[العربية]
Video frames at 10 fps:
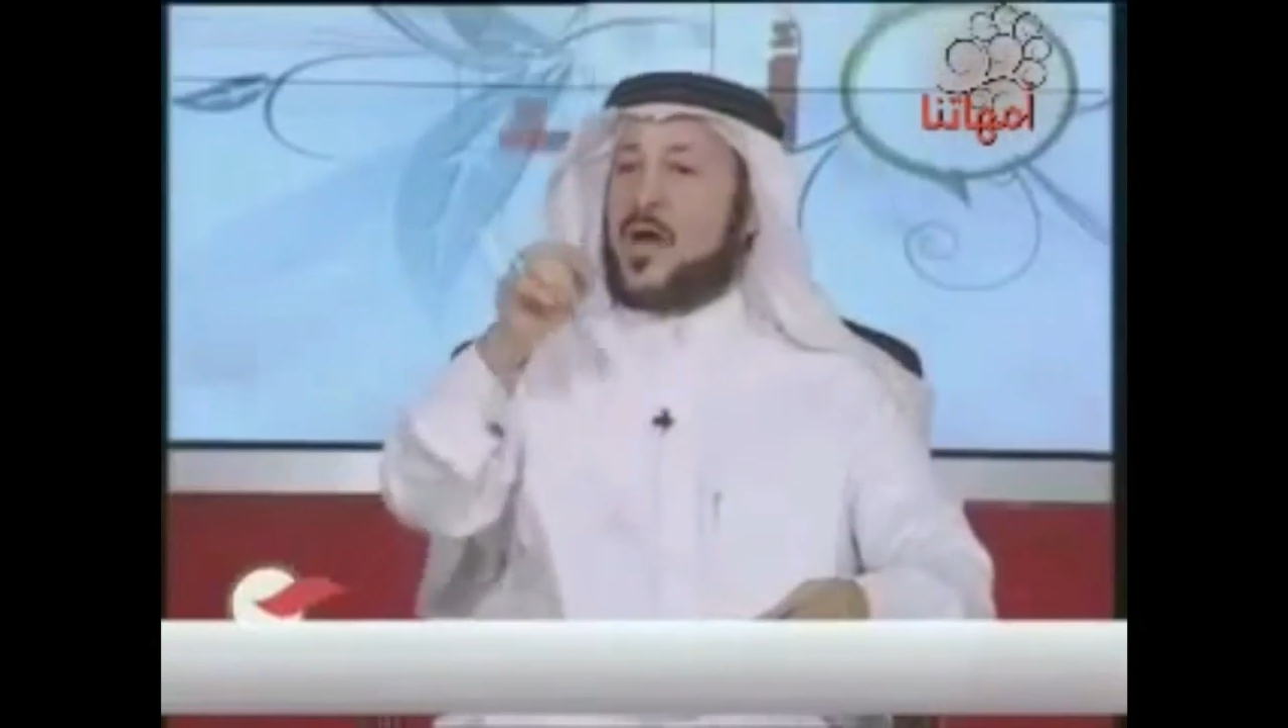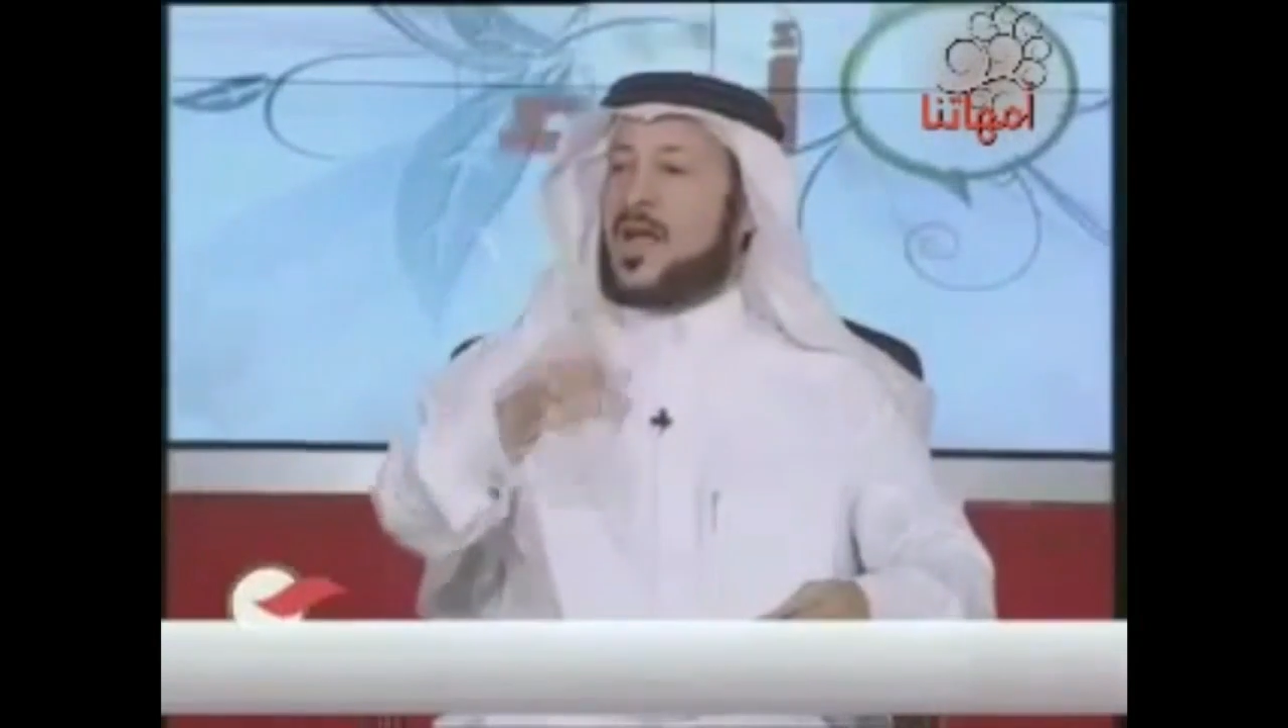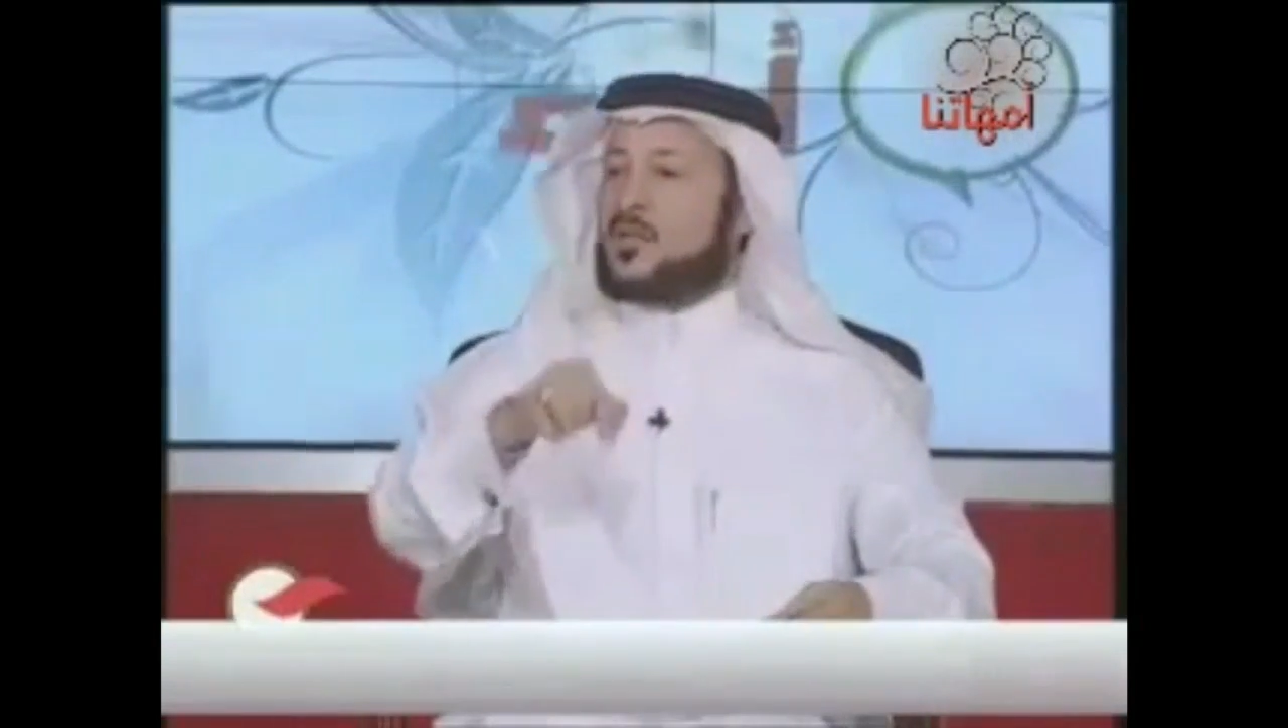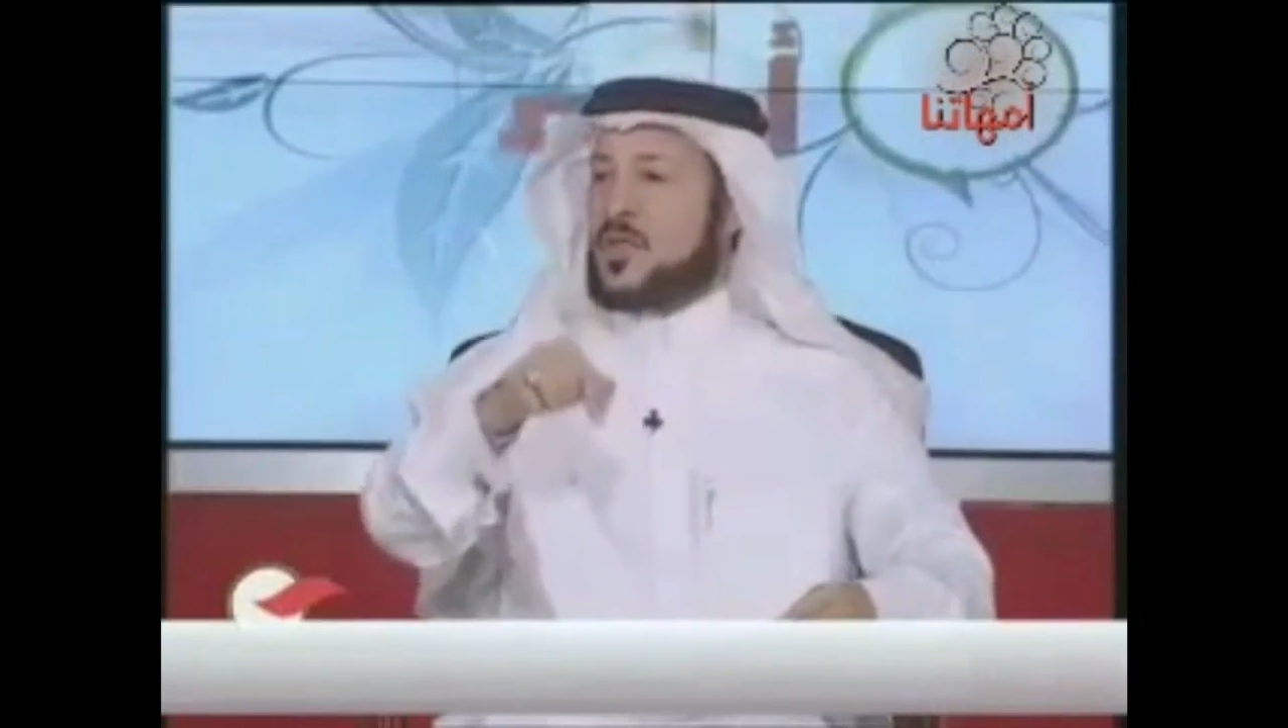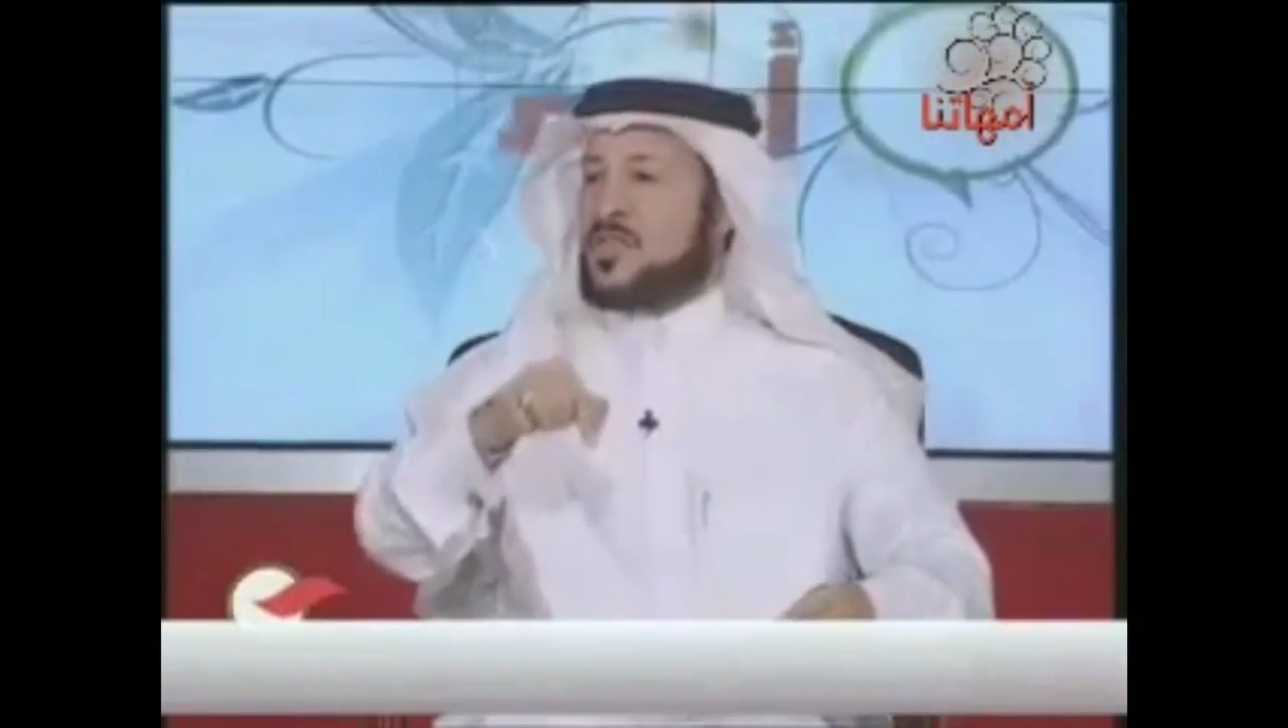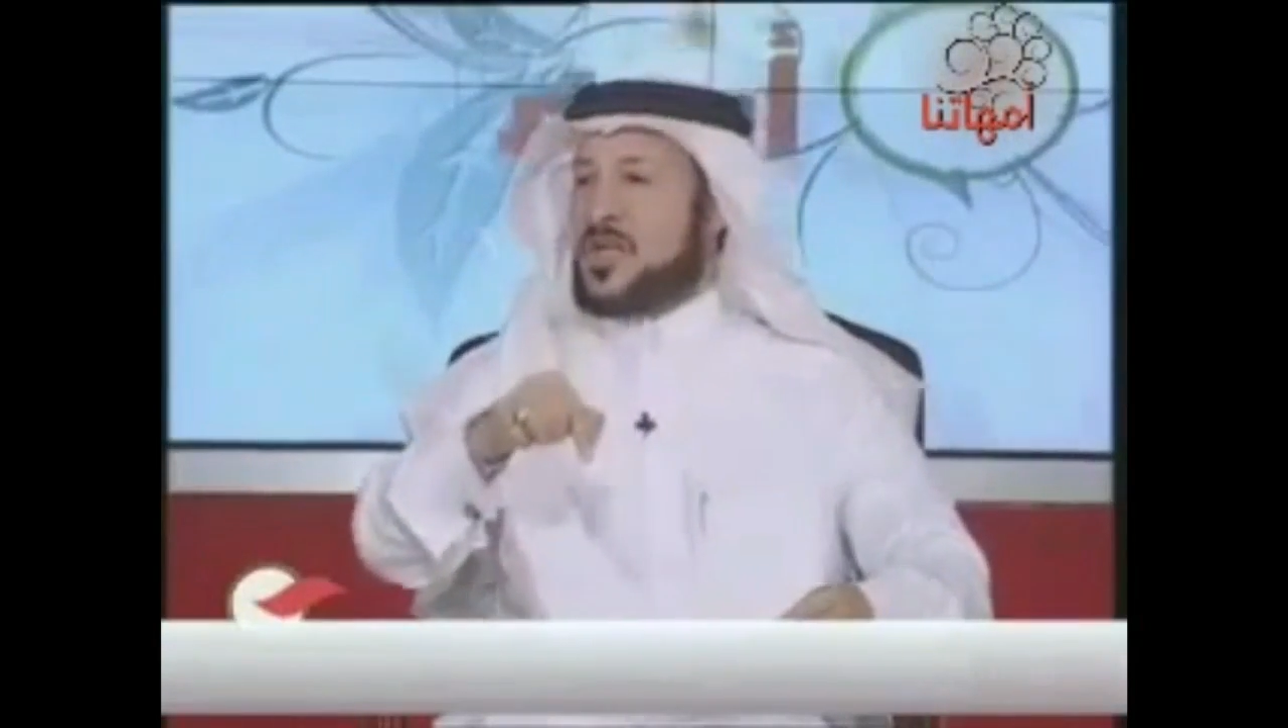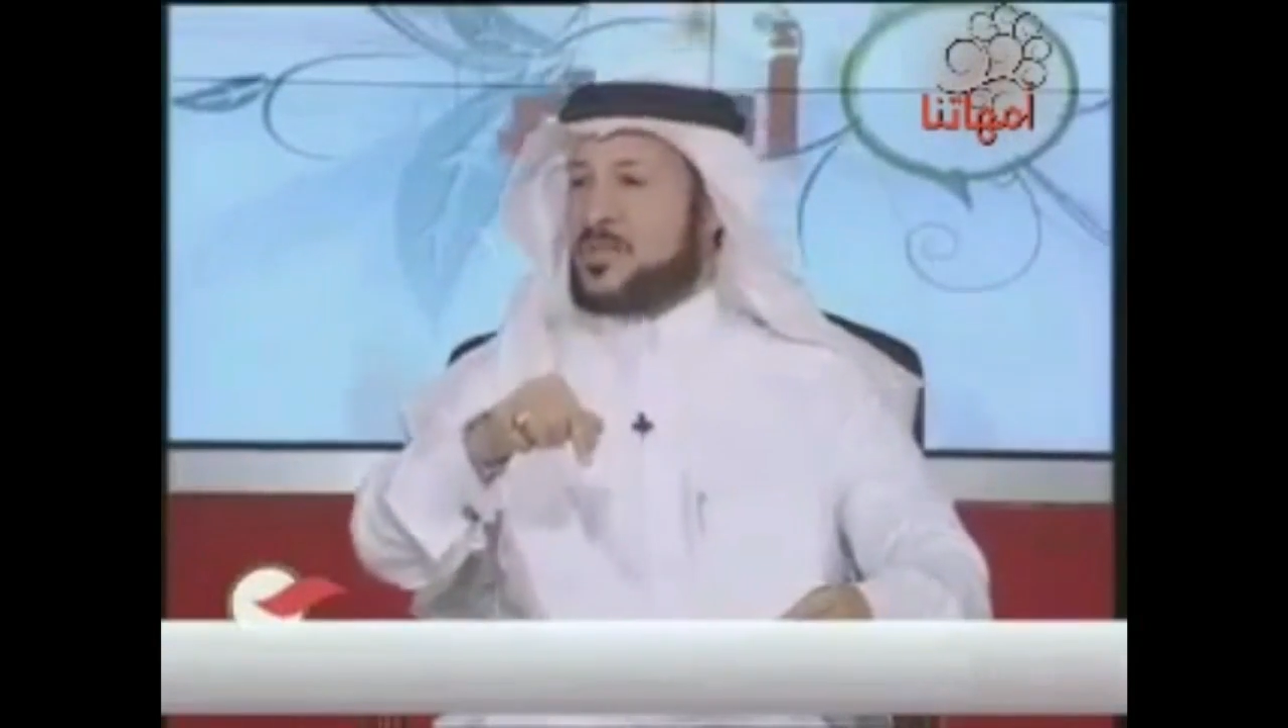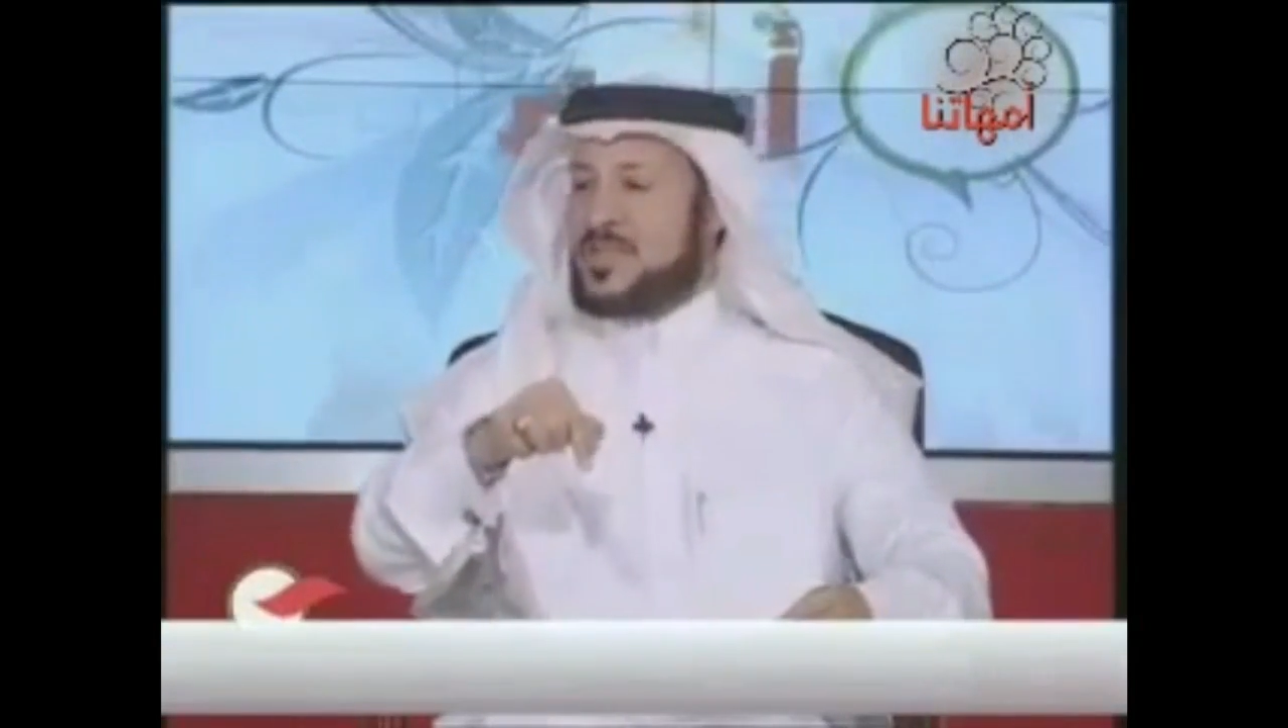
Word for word: إلا وآية